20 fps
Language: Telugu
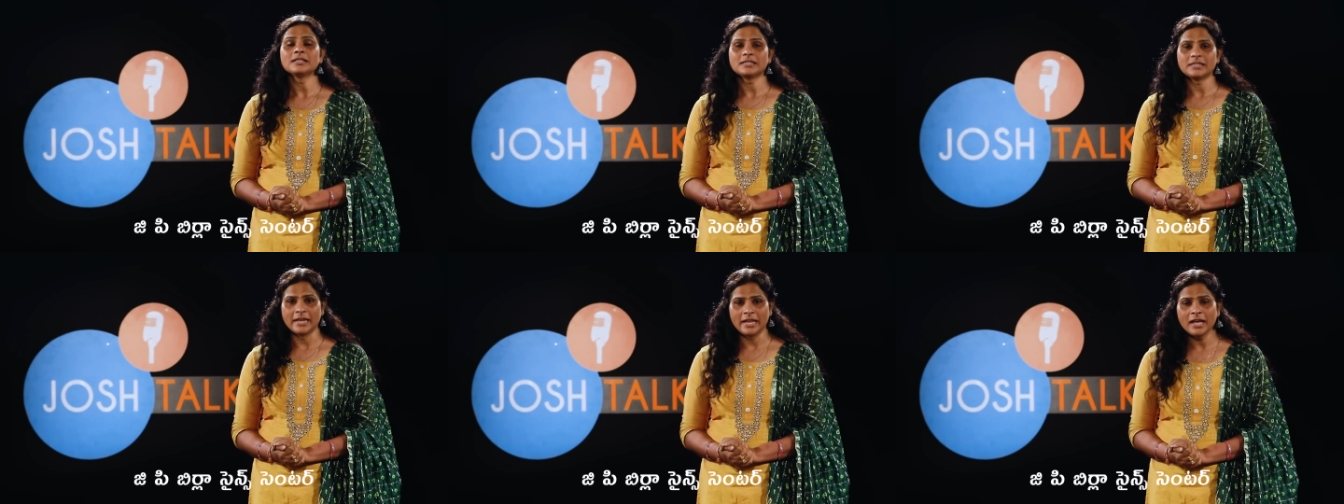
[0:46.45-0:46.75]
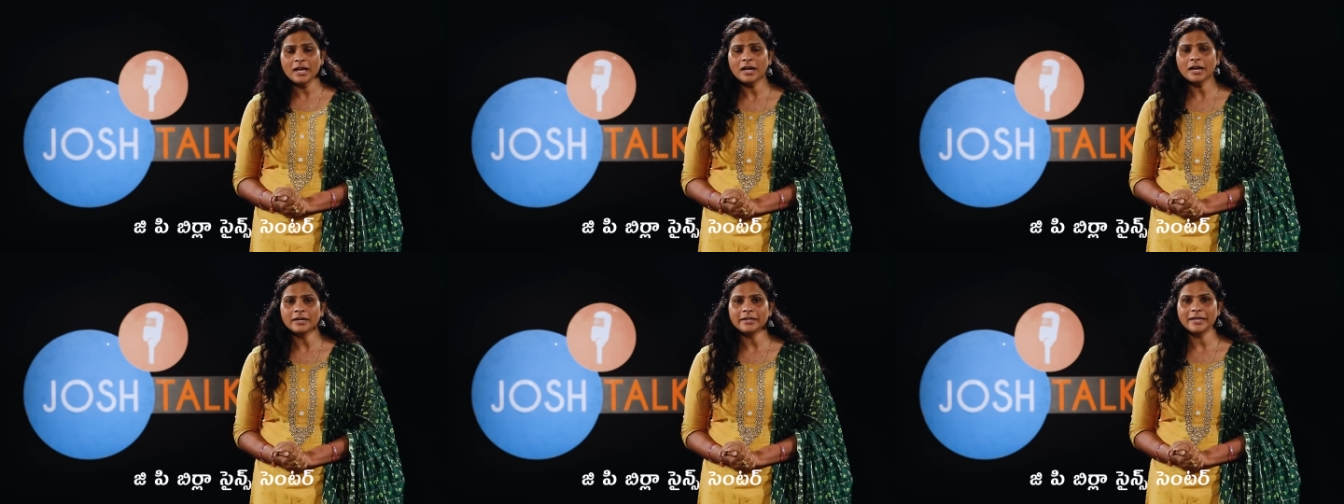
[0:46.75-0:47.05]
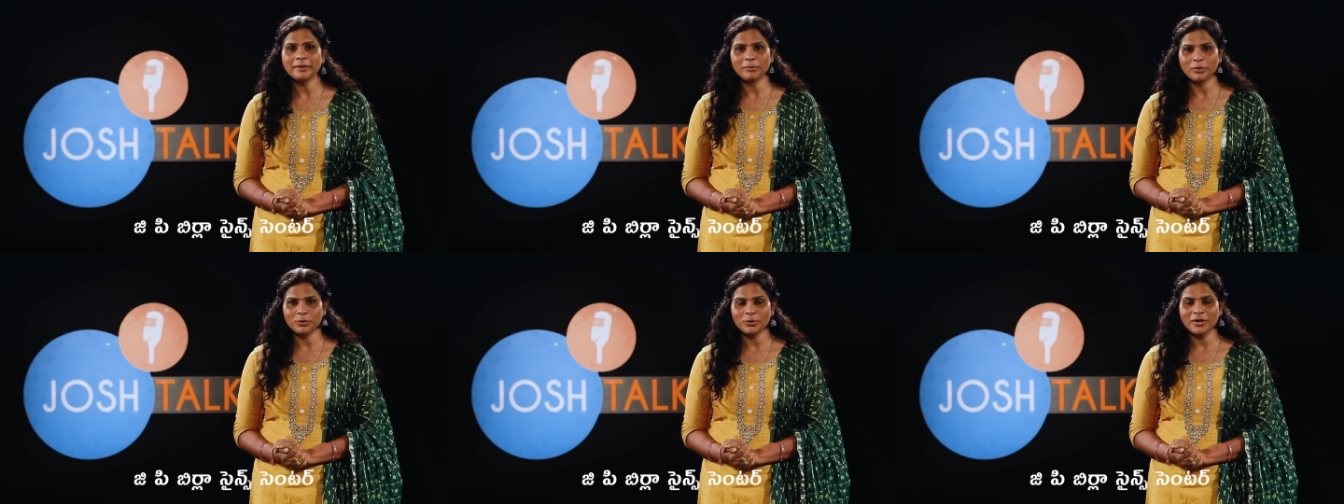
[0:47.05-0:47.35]
స్నేహ
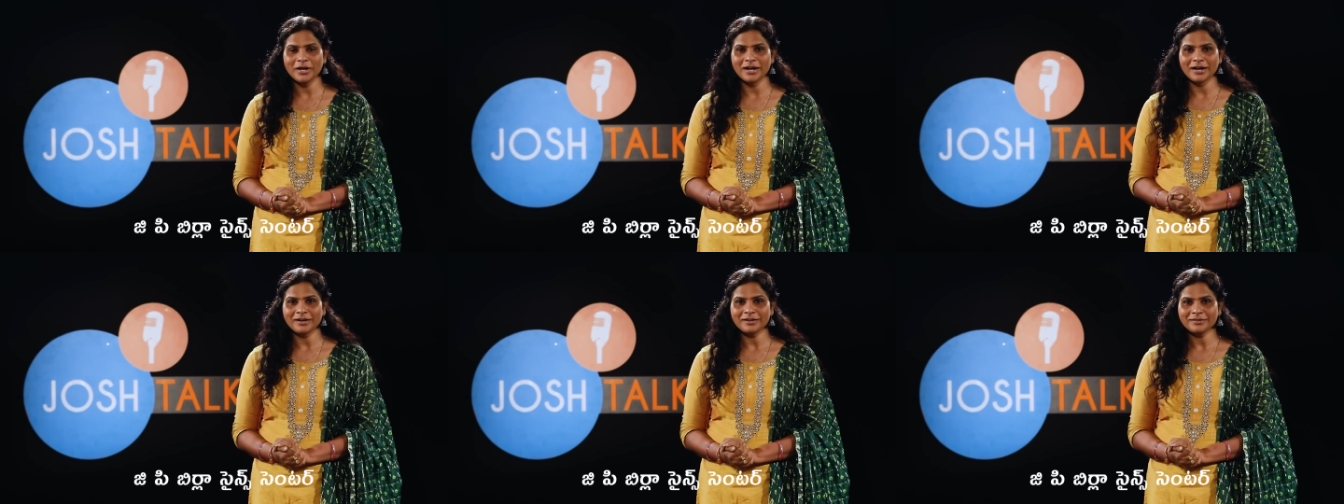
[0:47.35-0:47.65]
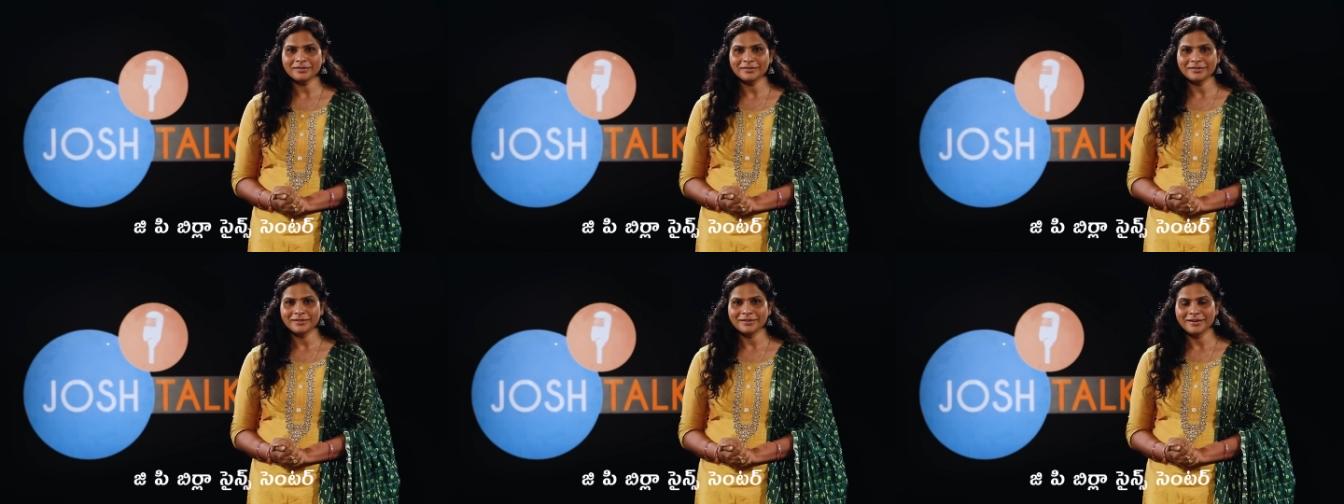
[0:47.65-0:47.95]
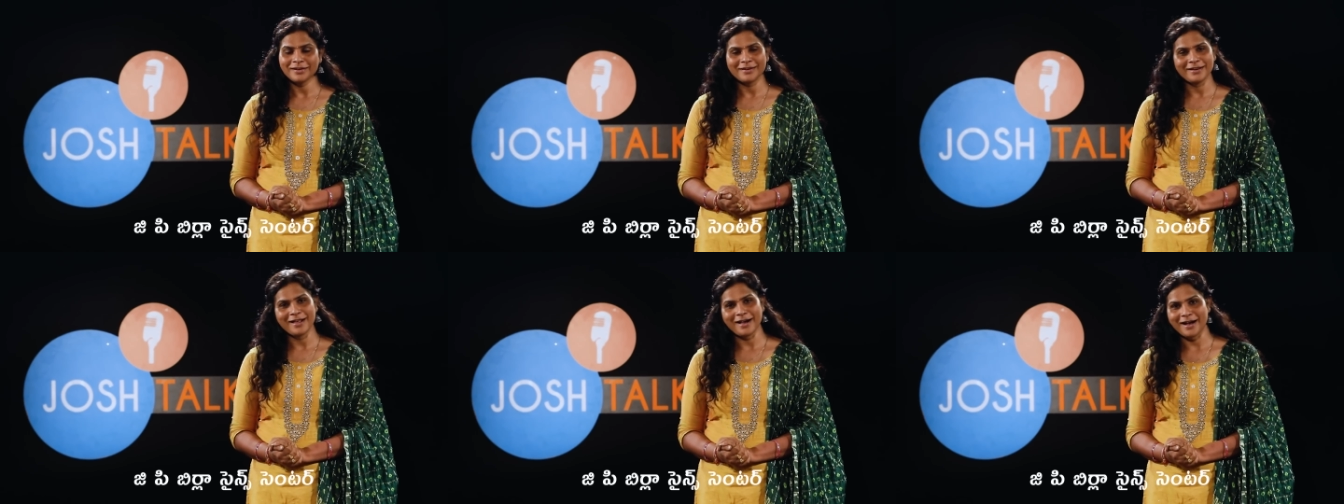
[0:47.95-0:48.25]
కంటే ముందుగా
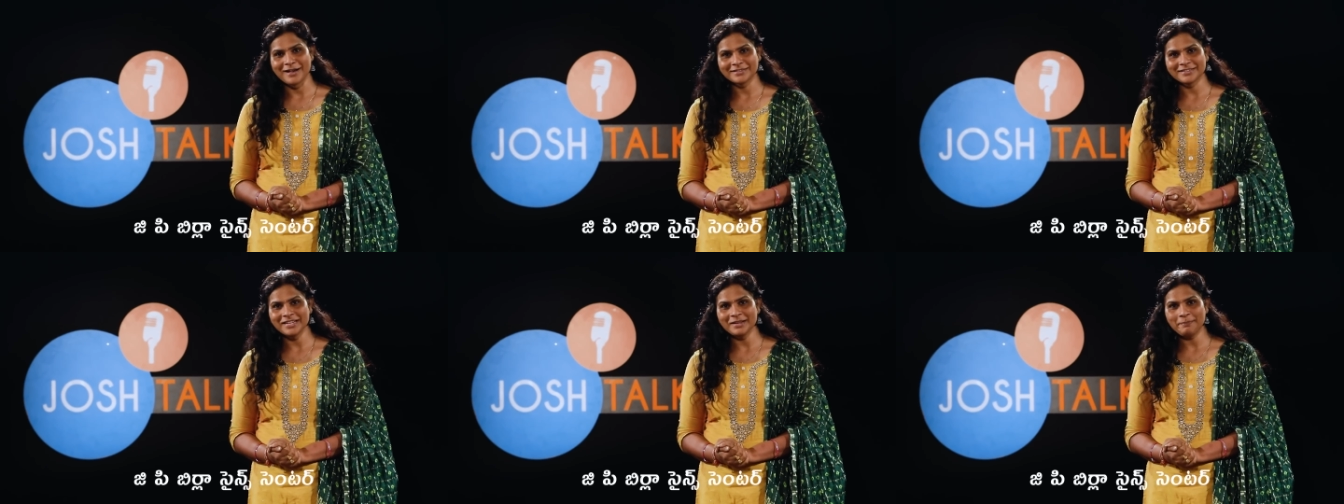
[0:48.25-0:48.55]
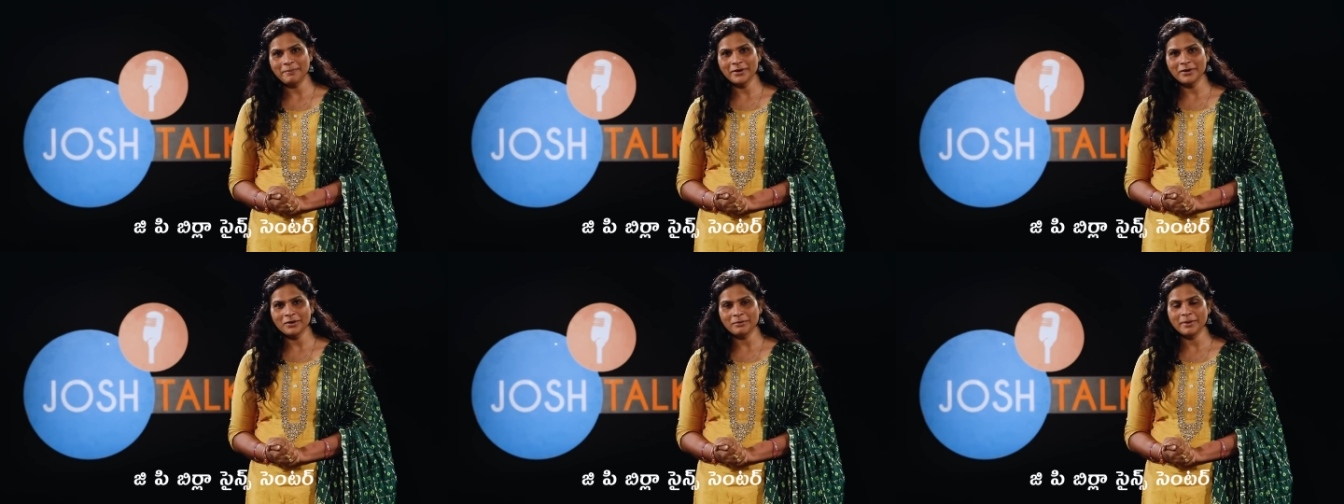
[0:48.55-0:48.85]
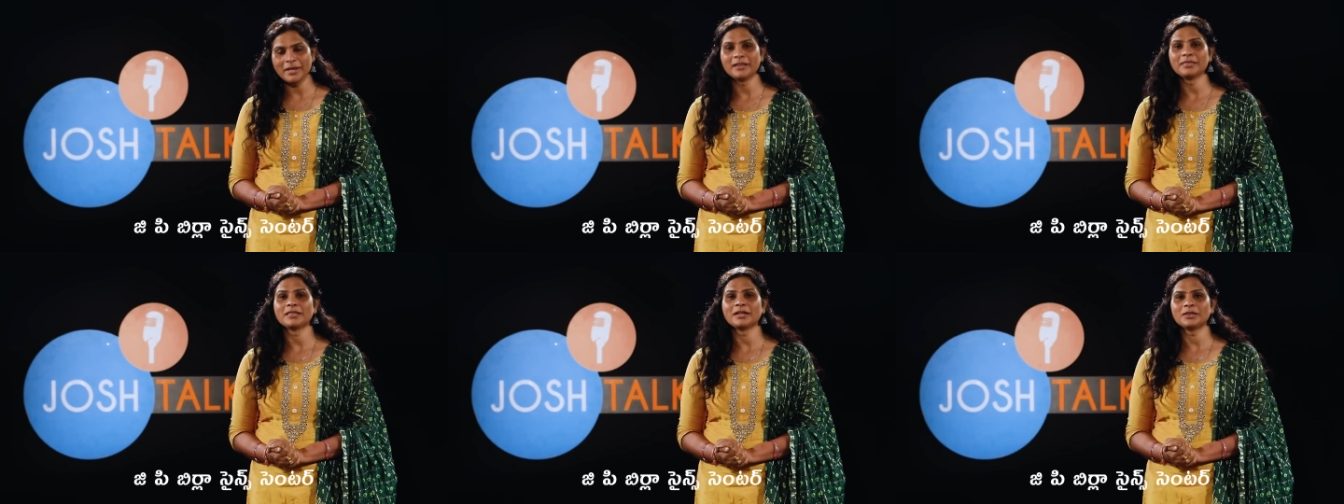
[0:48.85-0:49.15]
నా అసలు పేరు
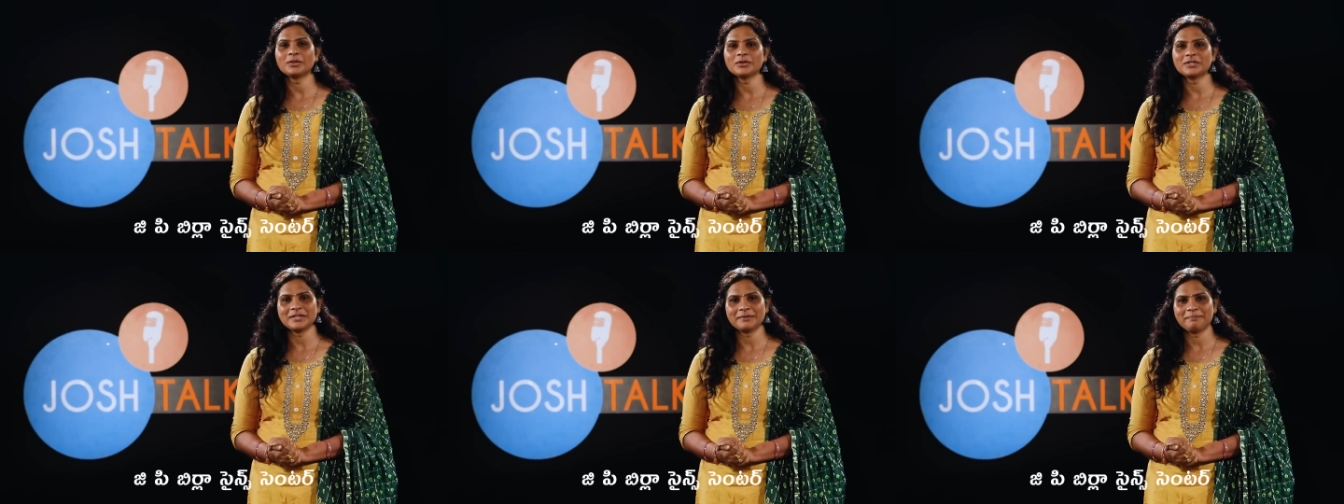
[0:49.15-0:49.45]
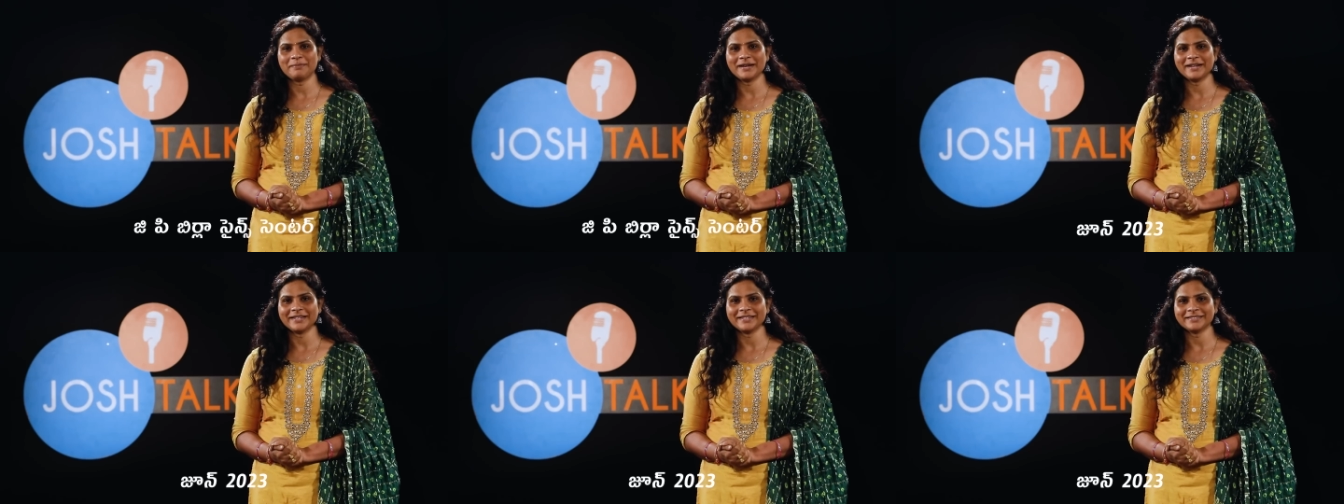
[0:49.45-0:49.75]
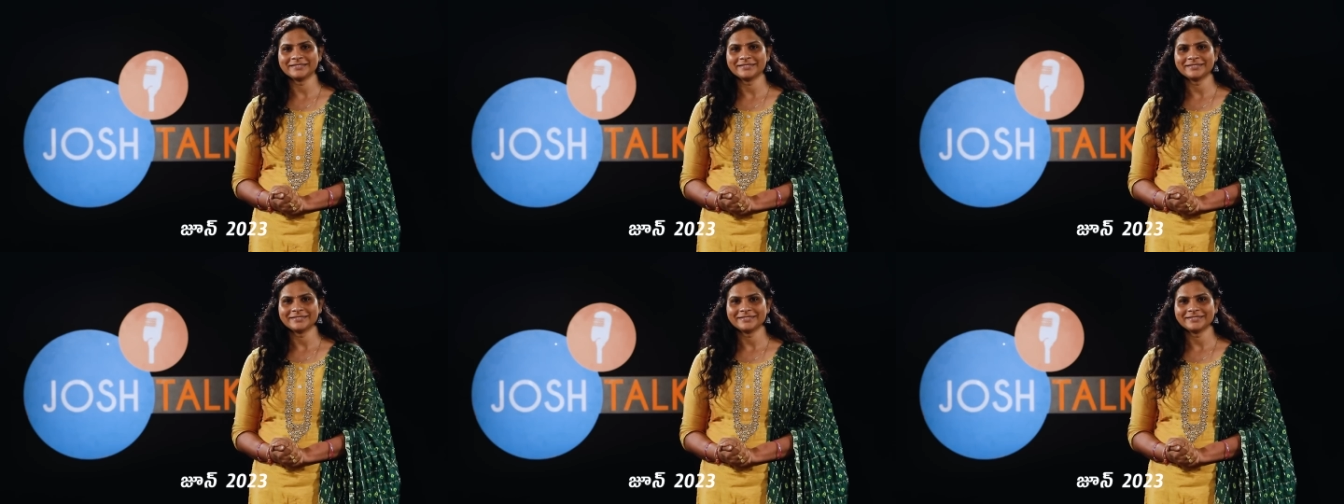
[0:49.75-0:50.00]
మీ అందరితో చెప్పాలి